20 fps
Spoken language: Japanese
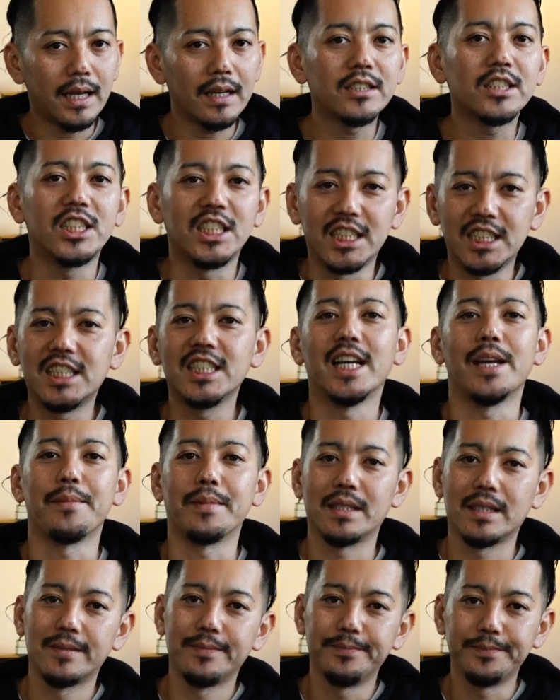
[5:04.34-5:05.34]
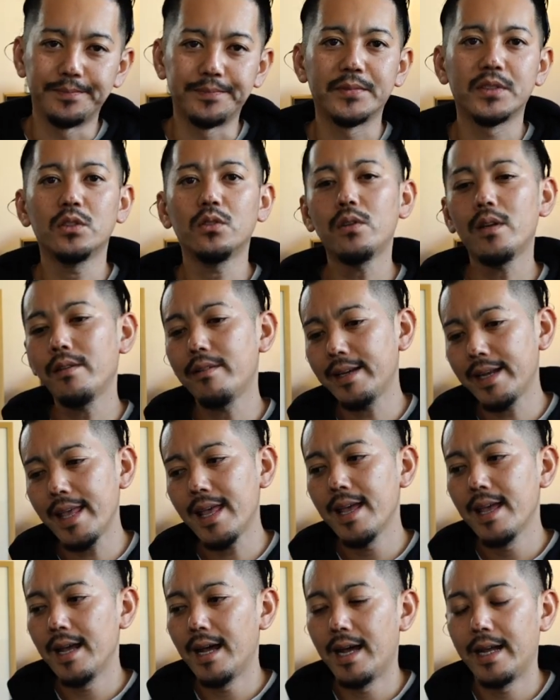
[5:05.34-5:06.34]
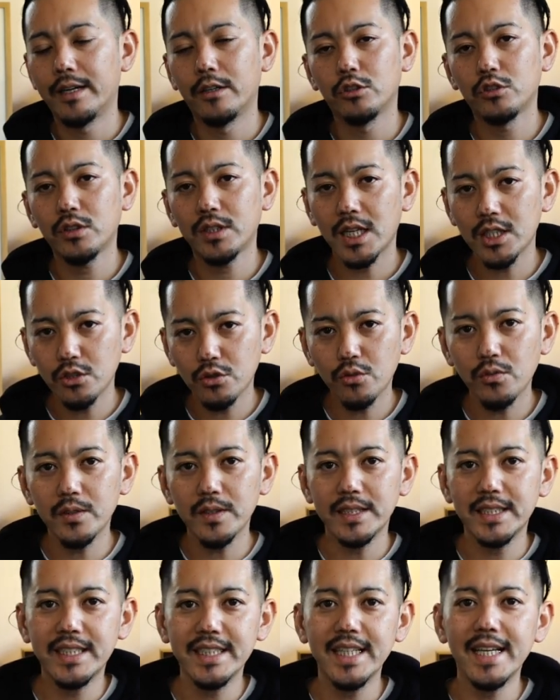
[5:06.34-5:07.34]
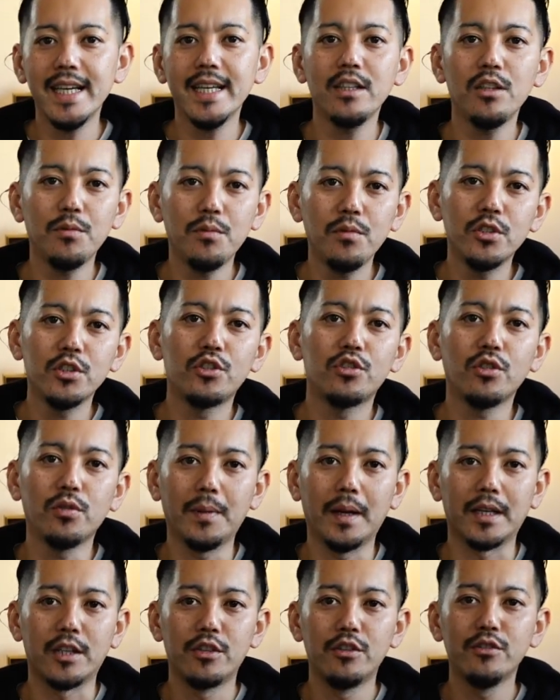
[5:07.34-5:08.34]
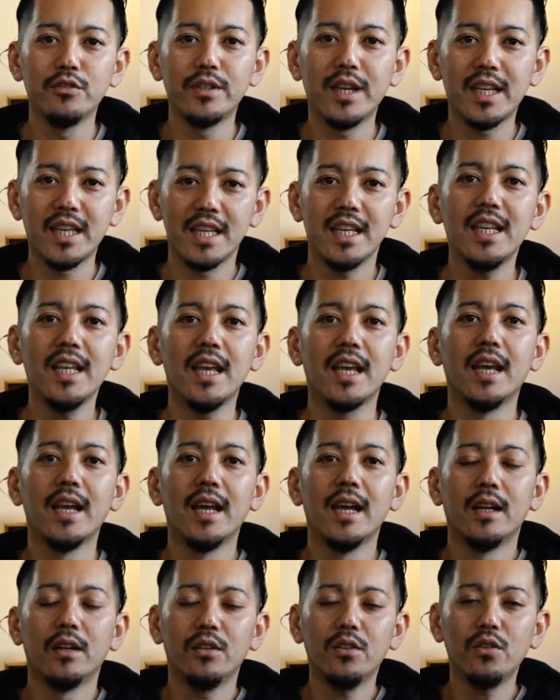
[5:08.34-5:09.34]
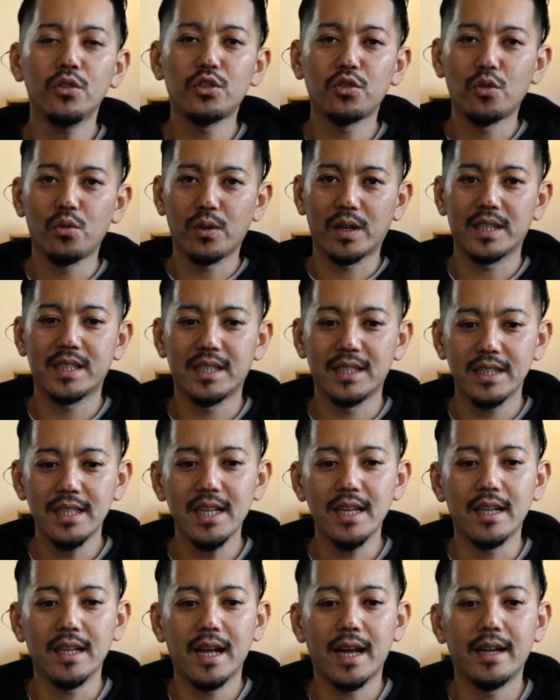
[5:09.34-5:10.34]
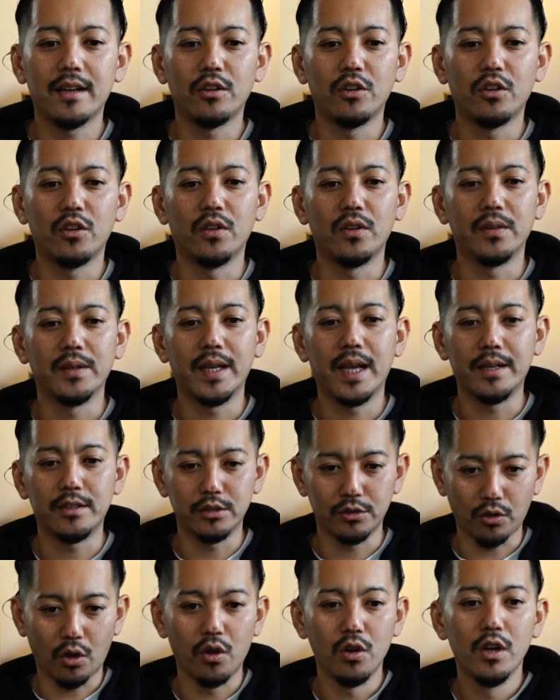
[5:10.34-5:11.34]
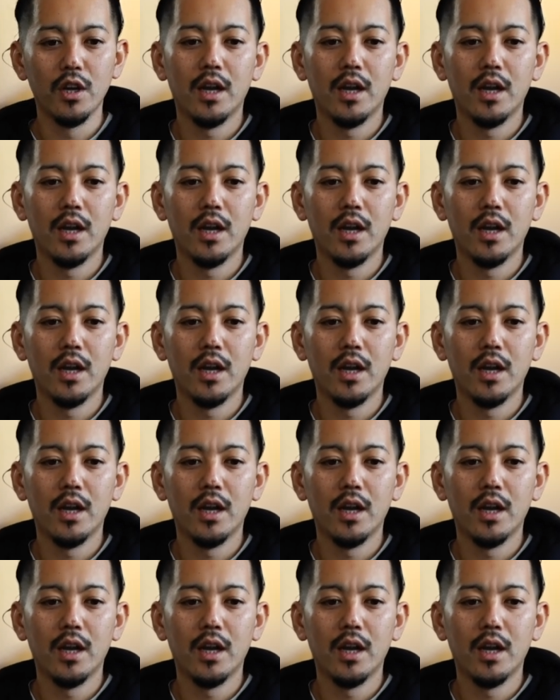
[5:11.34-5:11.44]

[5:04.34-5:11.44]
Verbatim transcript: 各地違います。うん。それはね、あの、多少は違えども、一応まあ、旧暦に、の正月に、あの、やると。